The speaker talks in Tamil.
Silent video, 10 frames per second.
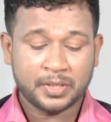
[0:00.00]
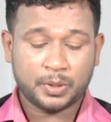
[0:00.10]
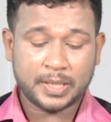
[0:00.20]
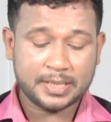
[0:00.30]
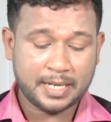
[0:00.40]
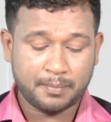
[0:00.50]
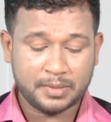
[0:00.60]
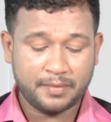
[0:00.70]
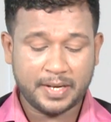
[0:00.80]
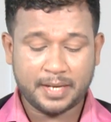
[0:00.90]
தொடர்ந்து நாம்
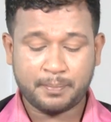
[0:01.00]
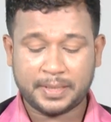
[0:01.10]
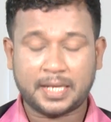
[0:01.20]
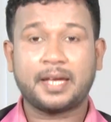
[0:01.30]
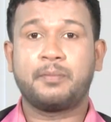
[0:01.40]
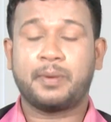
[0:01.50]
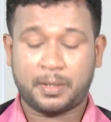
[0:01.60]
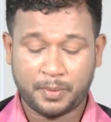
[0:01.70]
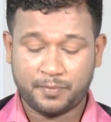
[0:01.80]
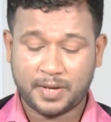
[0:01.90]
திவைன பத்திரிகையை
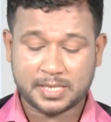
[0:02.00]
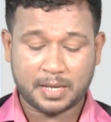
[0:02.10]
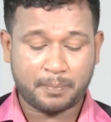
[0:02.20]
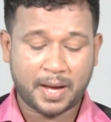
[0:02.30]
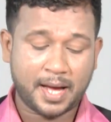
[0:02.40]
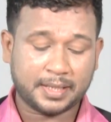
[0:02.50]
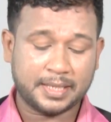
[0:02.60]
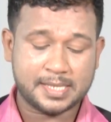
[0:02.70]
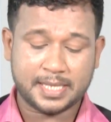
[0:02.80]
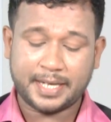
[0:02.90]
பார்ப்போம் வசர
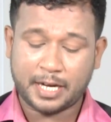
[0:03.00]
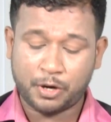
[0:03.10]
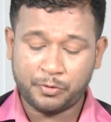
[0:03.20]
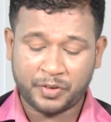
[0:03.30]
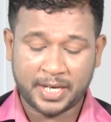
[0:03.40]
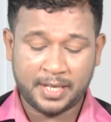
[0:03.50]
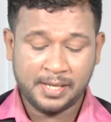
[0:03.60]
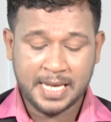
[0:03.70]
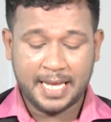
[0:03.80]
பஹாக்திசே நடுஃபைல்